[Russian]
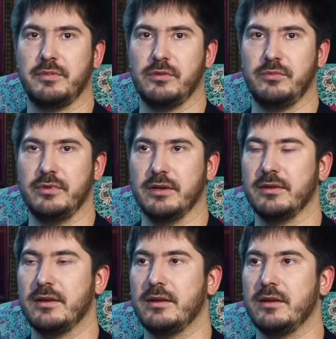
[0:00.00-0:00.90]
по любви».
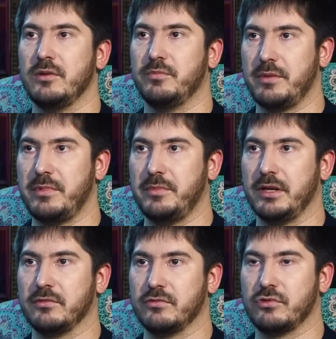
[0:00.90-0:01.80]
Помимо
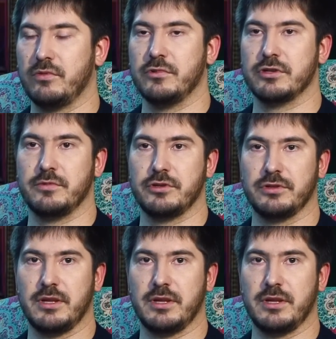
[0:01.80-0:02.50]
этого, что можем еще